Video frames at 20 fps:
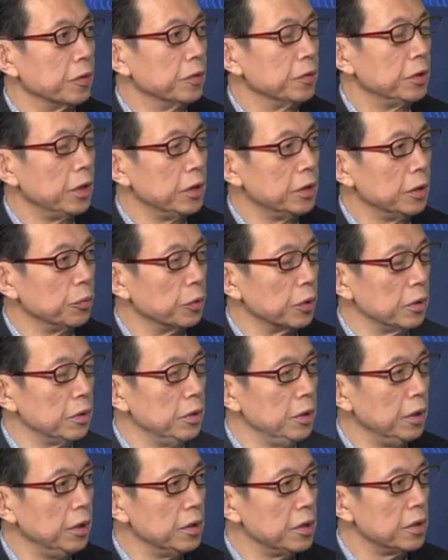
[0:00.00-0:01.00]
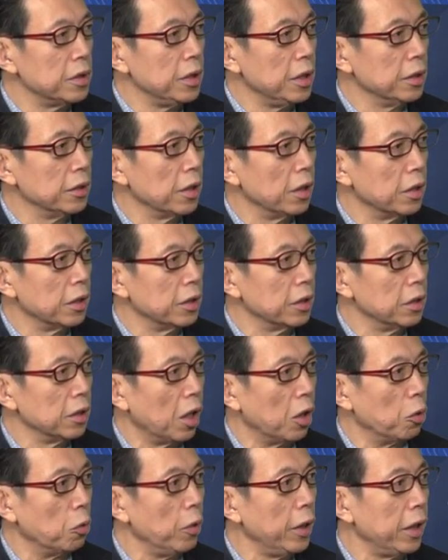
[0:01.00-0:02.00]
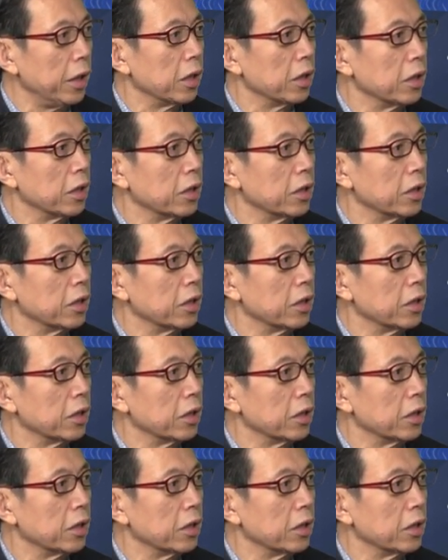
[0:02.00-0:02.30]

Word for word: 这是我第一次听到一个老外